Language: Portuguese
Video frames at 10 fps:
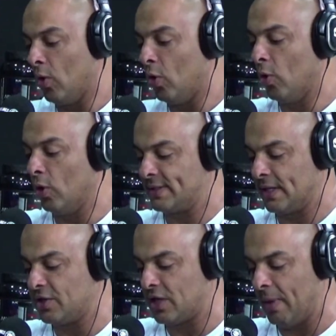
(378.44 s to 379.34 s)
o
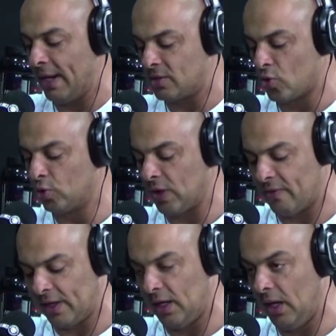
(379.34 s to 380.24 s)
estande da Black School estava
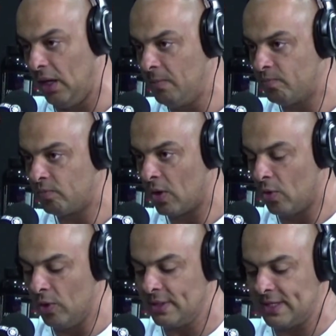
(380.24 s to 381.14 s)
aqui,
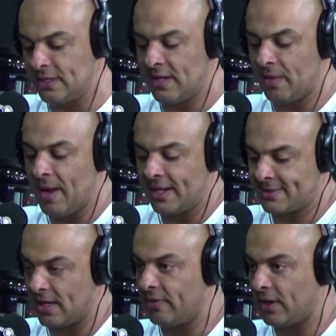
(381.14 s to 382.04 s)
o estande da Max
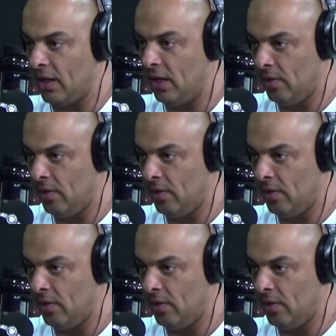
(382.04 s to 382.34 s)
estava aqui,